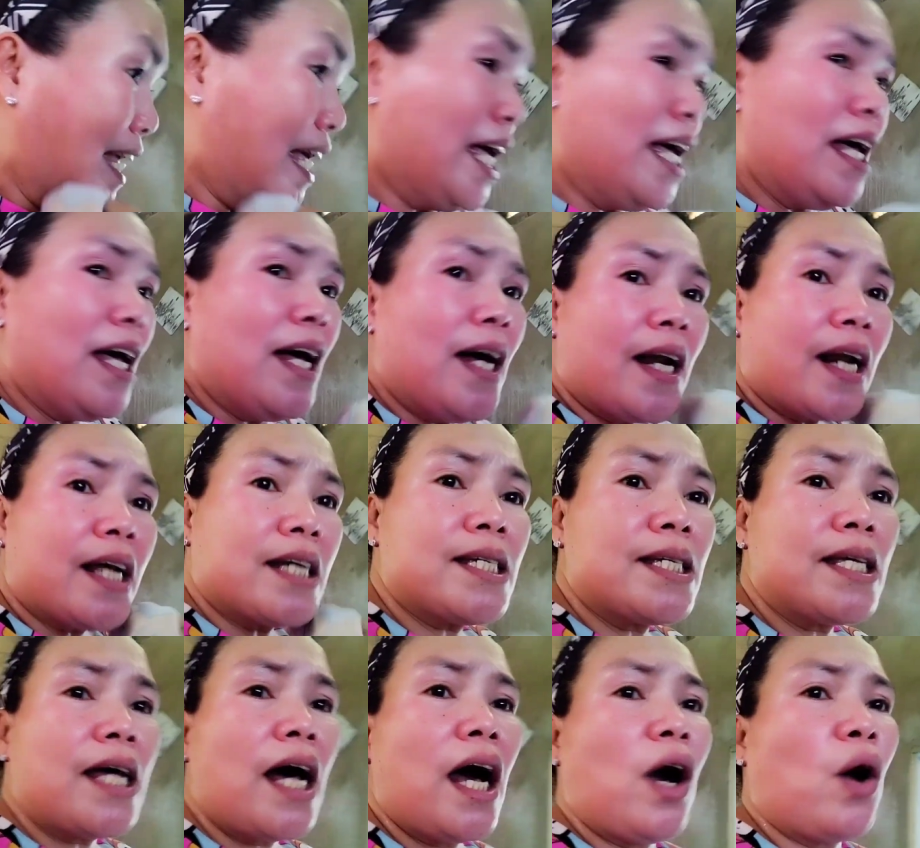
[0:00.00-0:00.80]

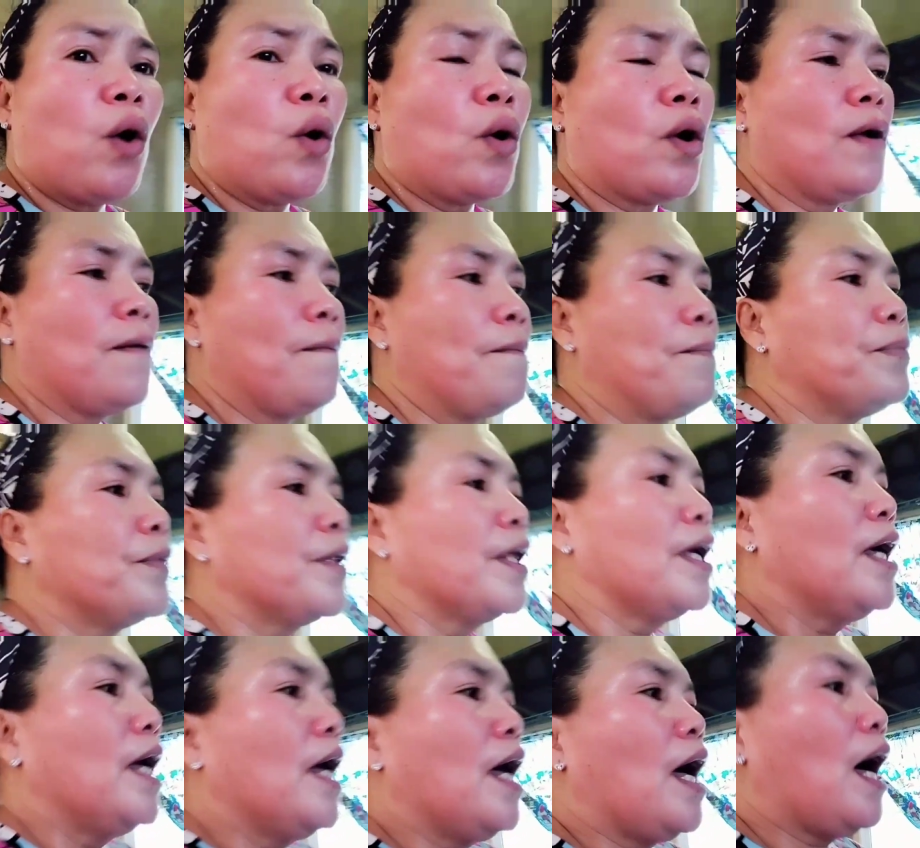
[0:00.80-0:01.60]
rush hour.
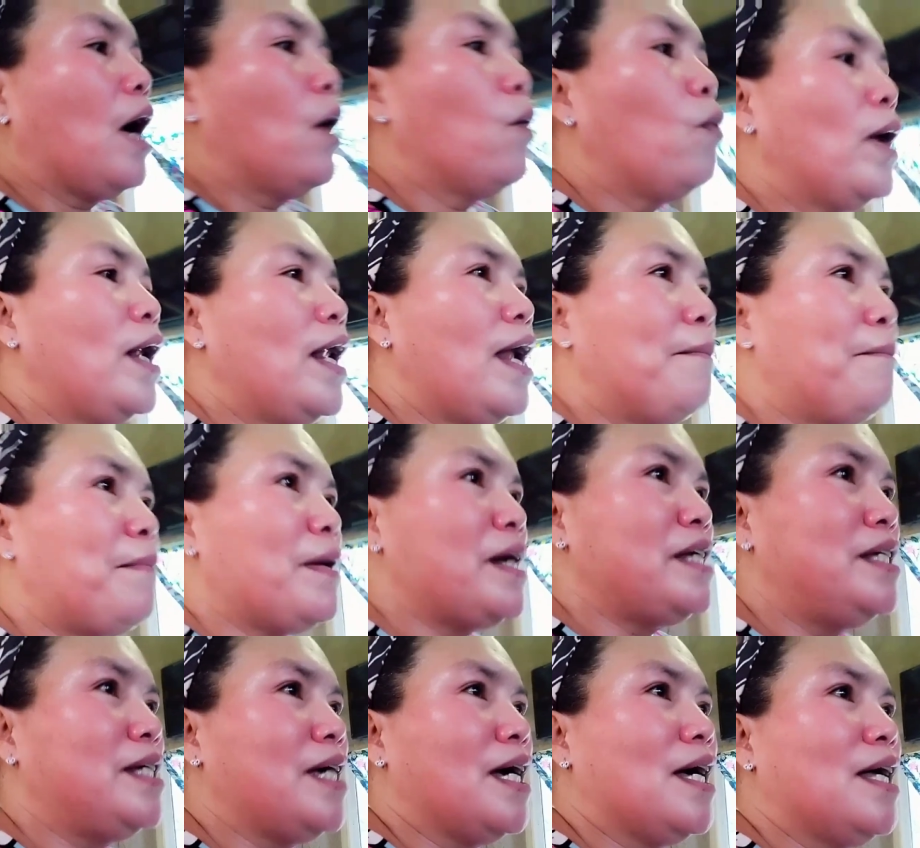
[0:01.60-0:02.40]
Uh, wala pa
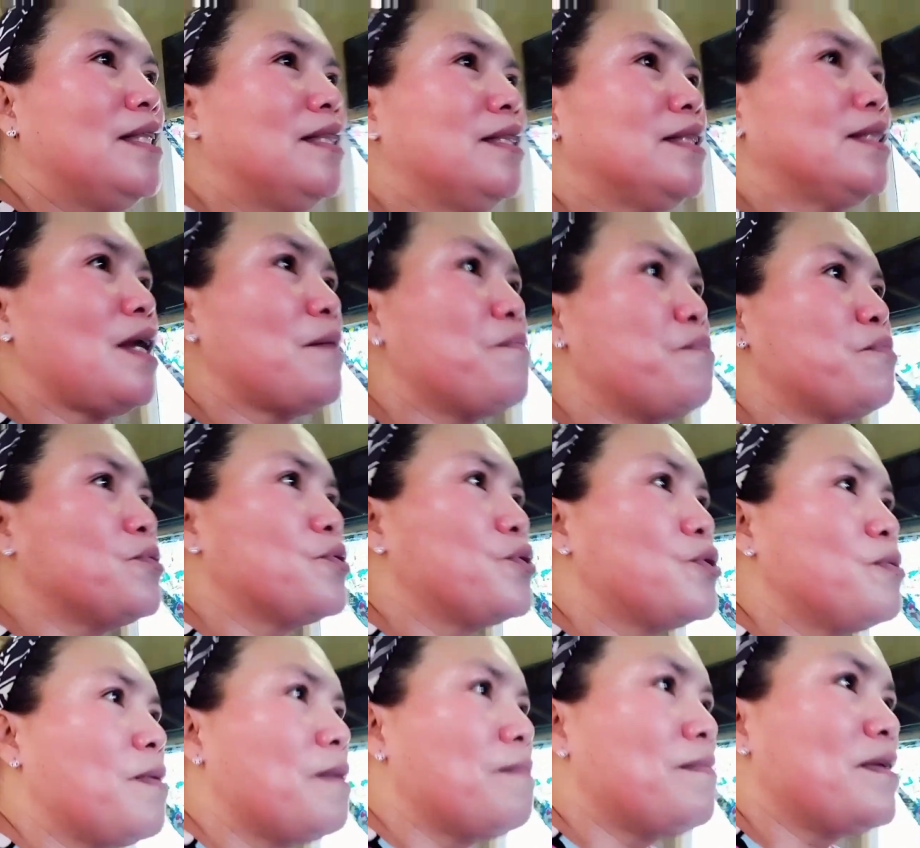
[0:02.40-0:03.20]
dyan, tapos
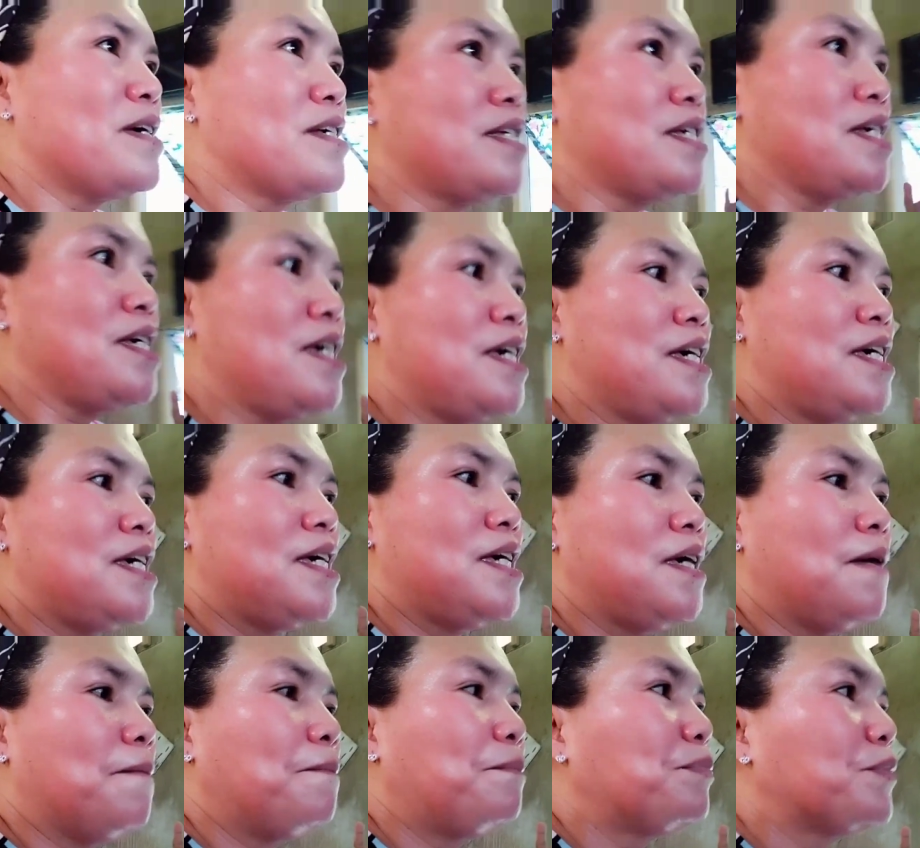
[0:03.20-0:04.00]
sumama si,
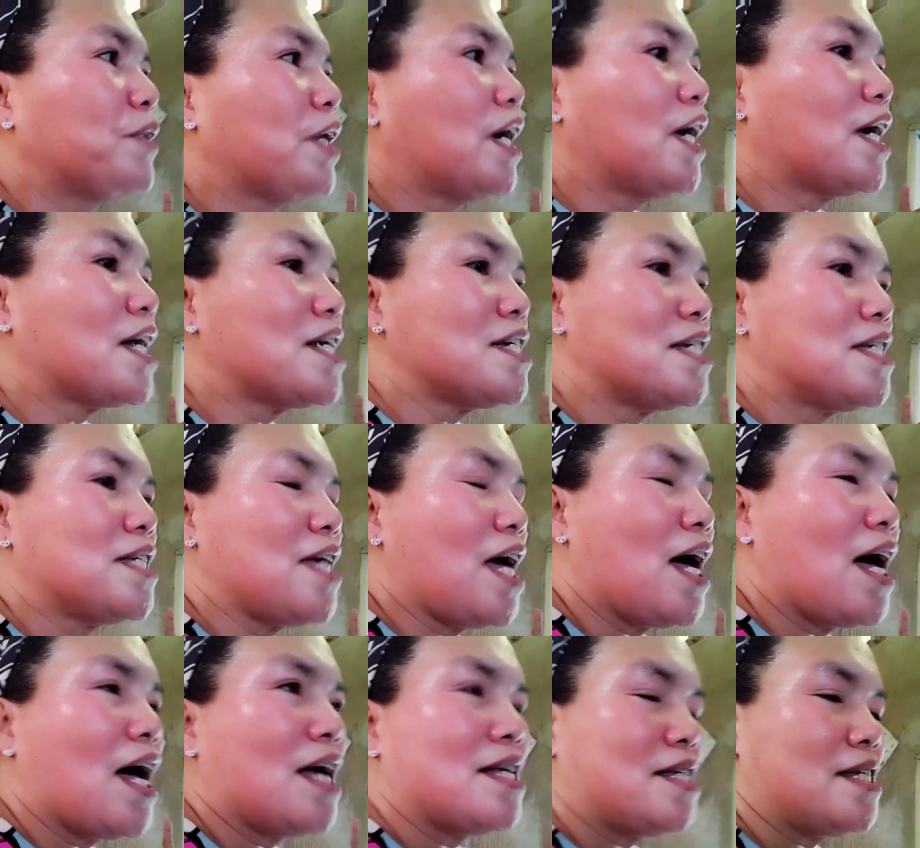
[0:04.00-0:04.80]
Chris,
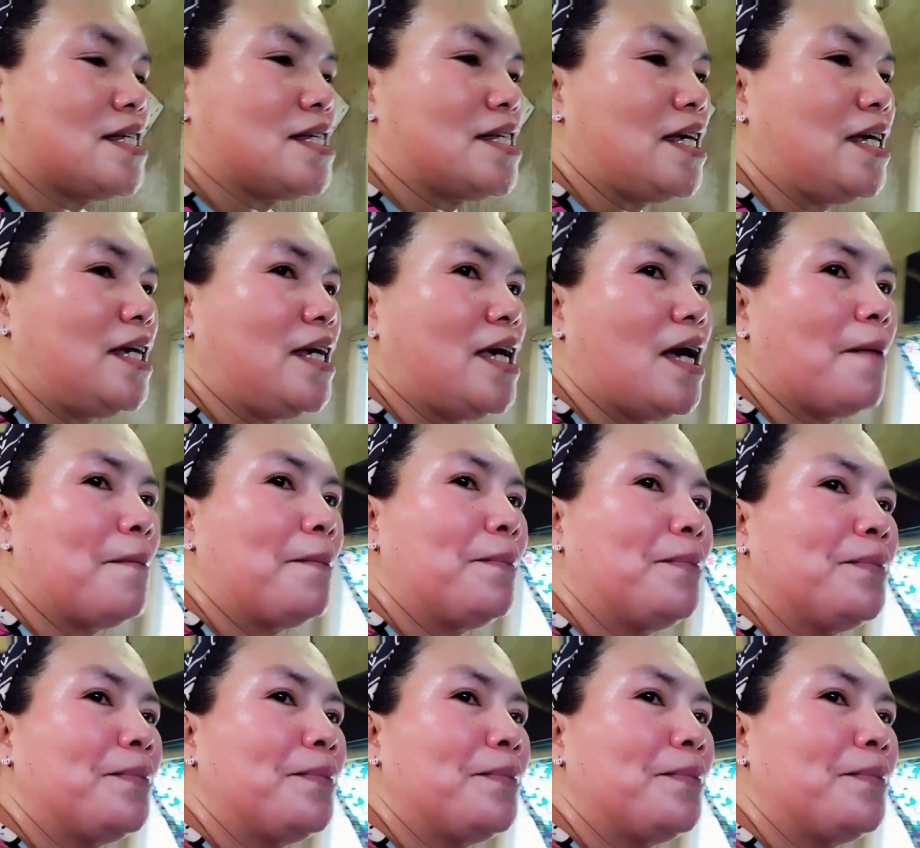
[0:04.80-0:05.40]
uh, si Sia,